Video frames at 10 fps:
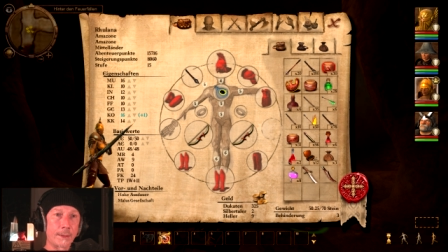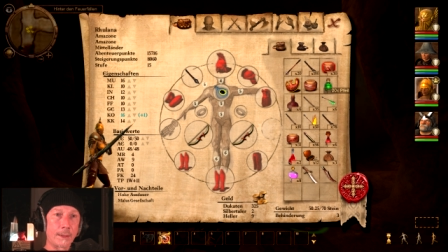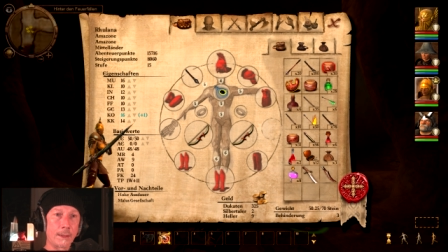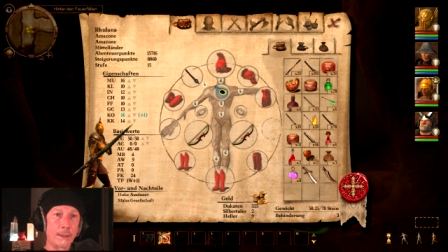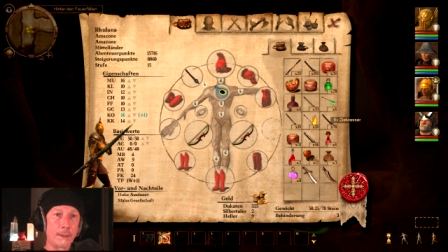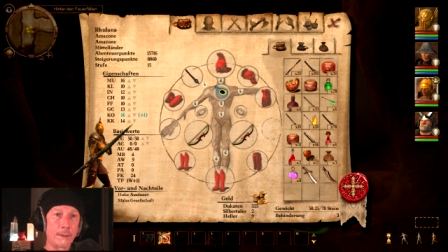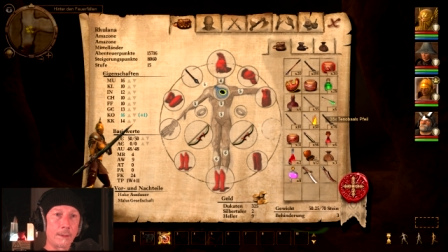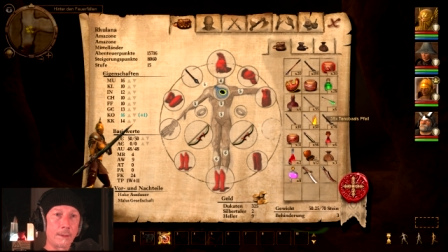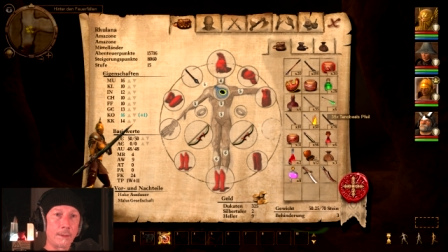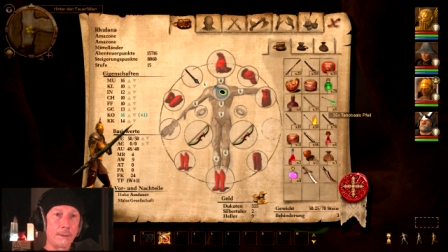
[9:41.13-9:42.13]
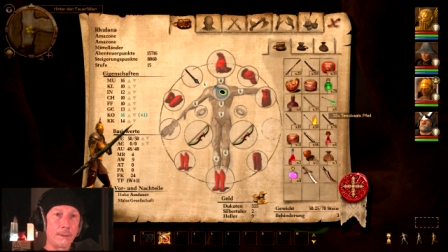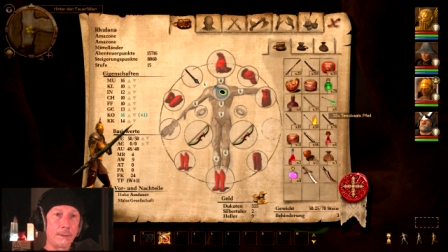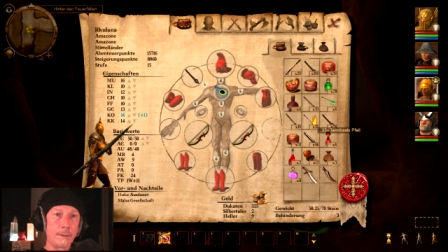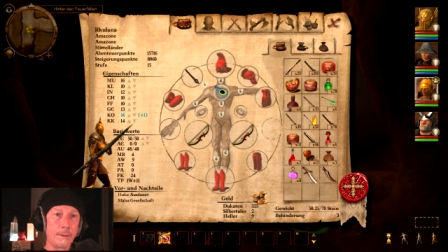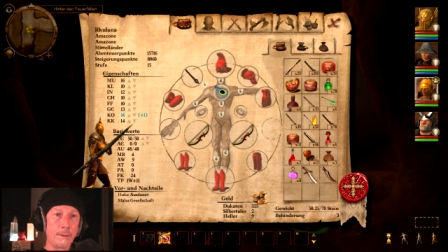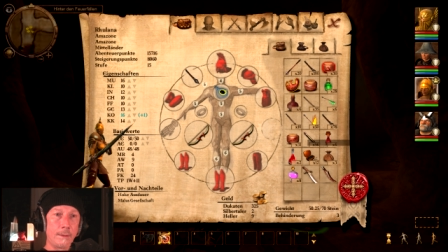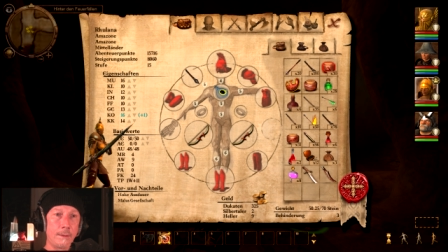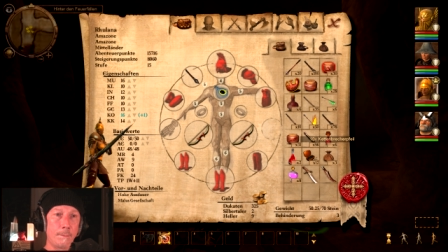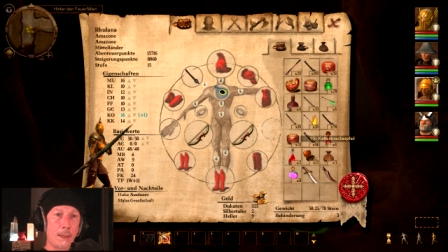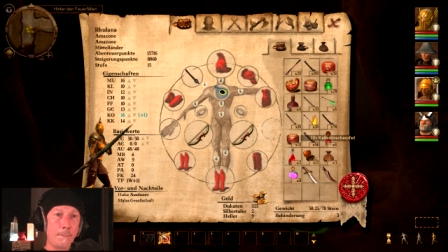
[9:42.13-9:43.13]
Äh,
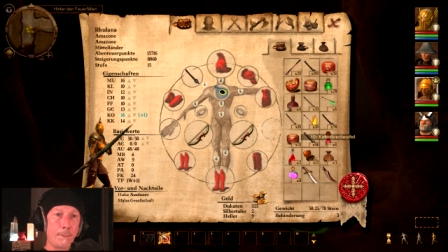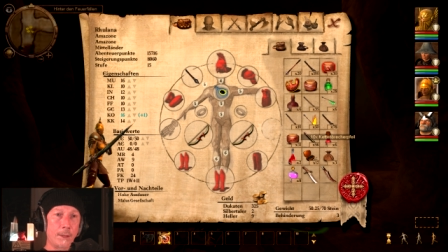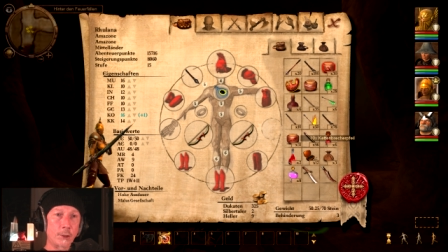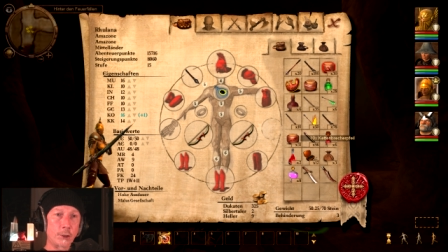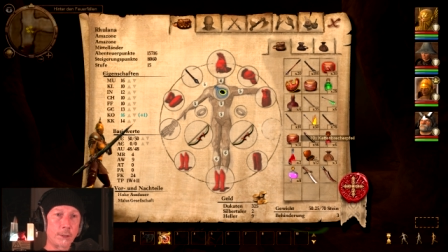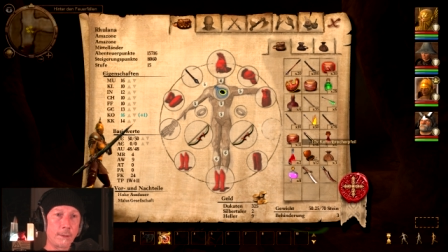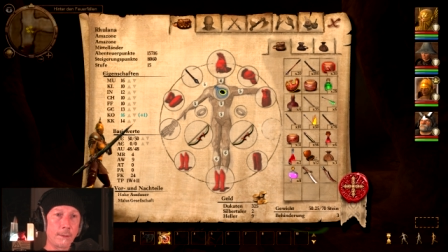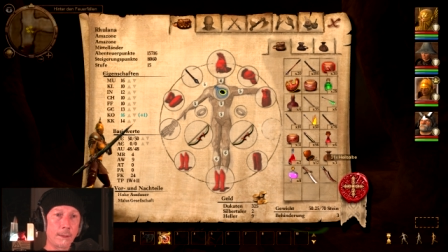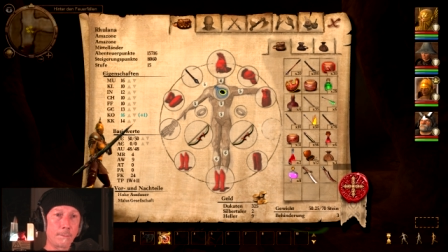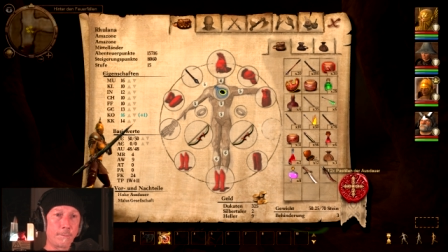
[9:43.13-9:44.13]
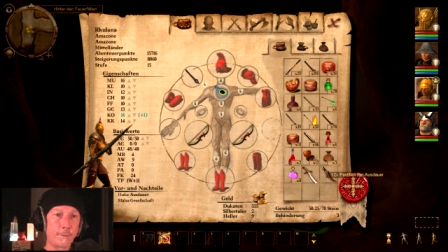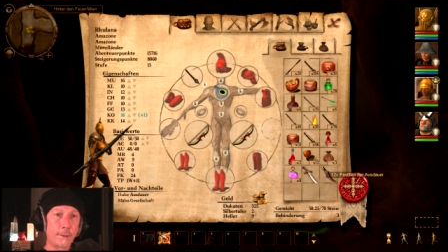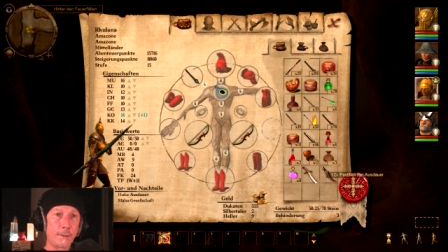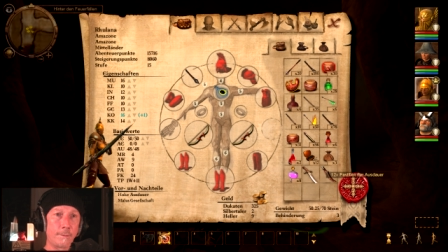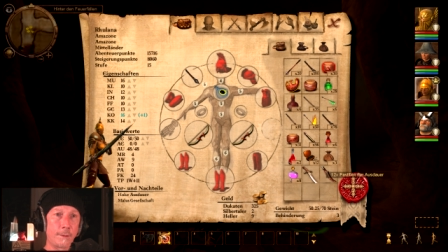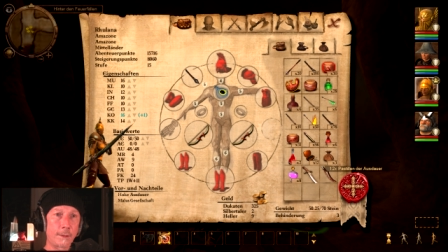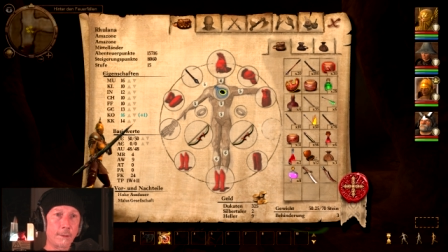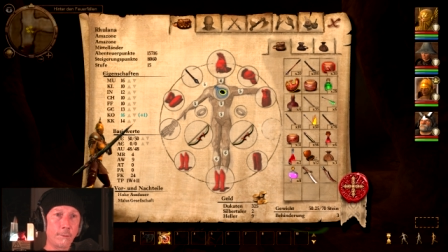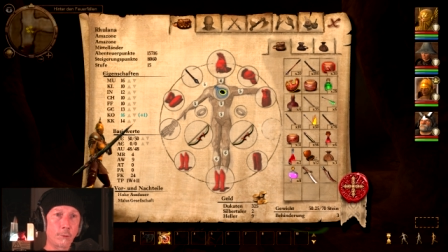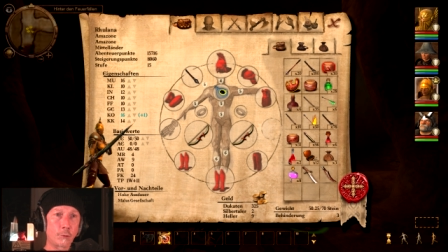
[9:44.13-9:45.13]
nimm mal ein paar Standardpfeile. Vielleicht
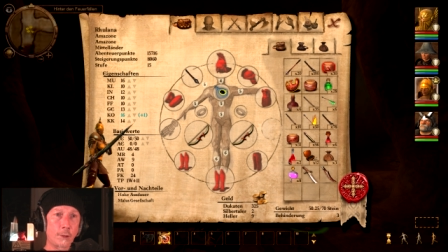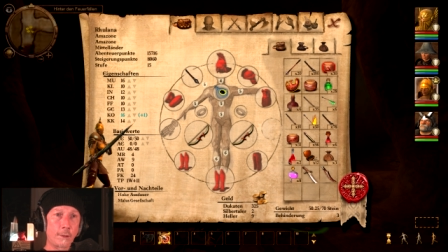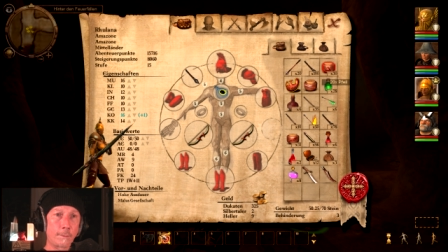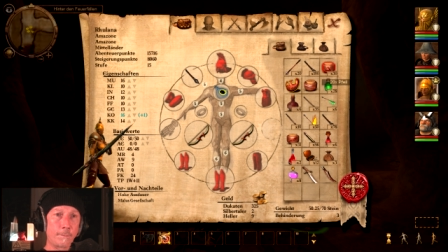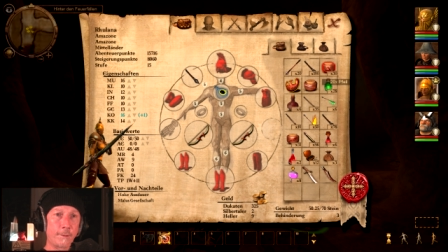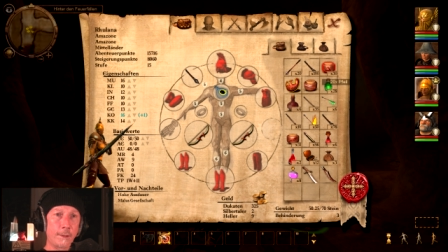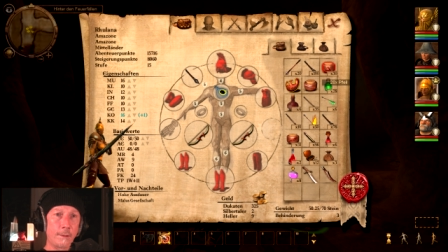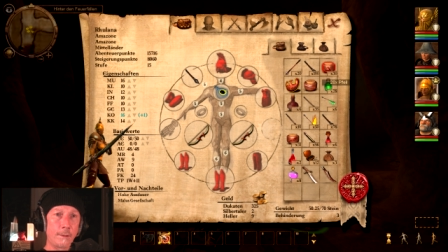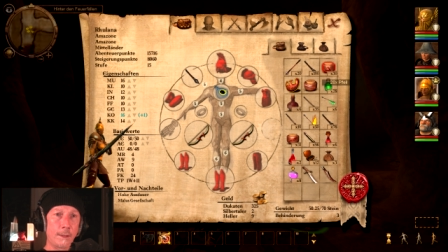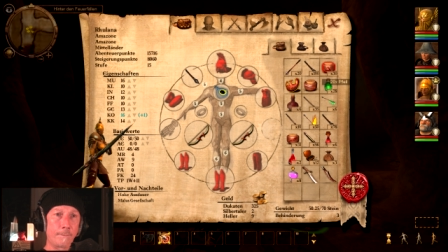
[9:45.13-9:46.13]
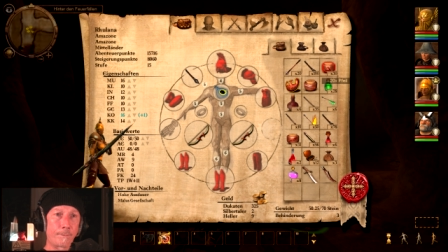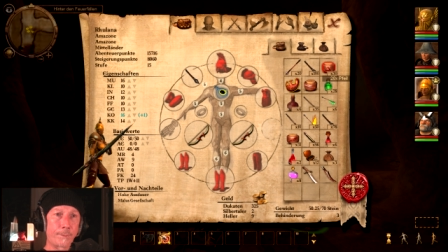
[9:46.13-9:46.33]
hast du noch Standardpfeile, ja.